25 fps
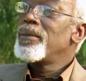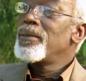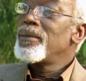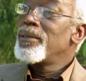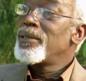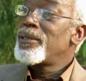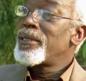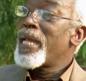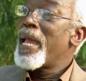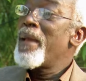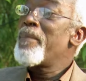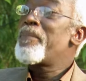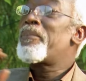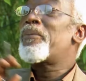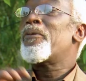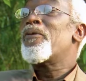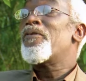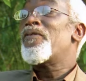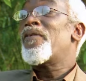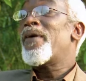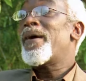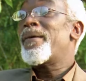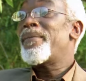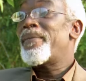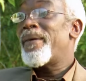Mhm. J'ai un
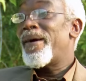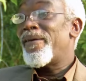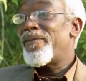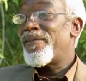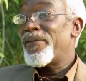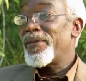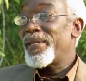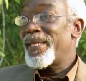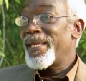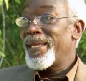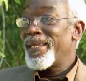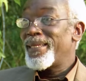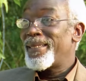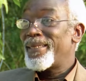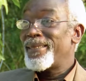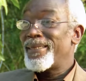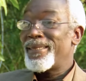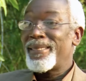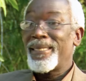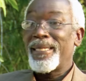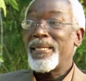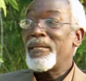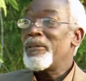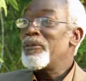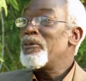proverbe africain qui
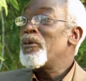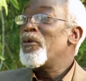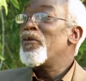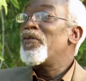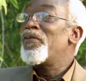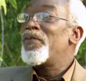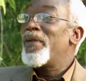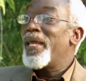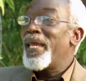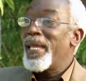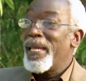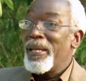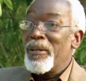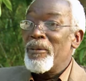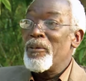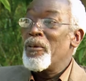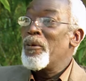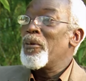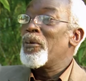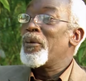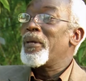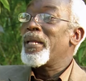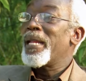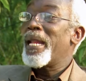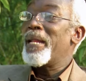dit, nos vieilles, nos
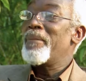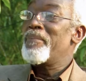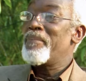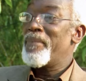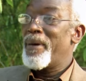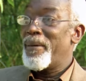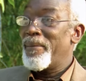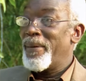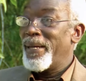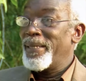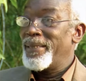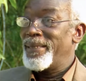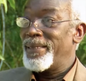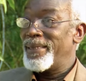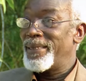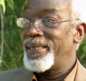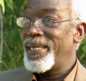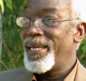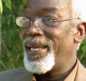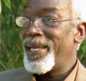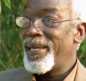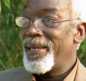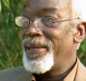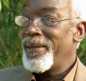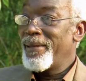grandes mamans
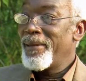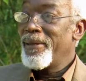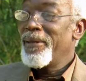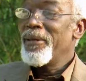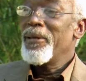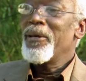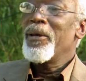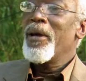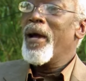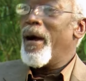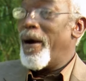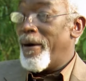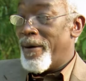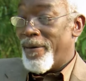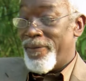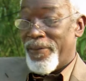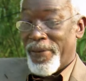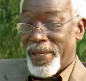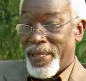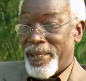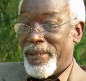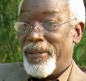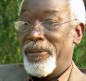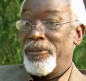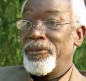disaient, ah, en
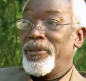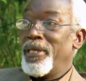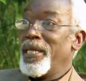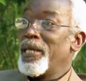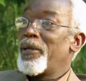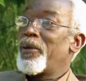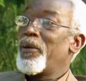fait, on dit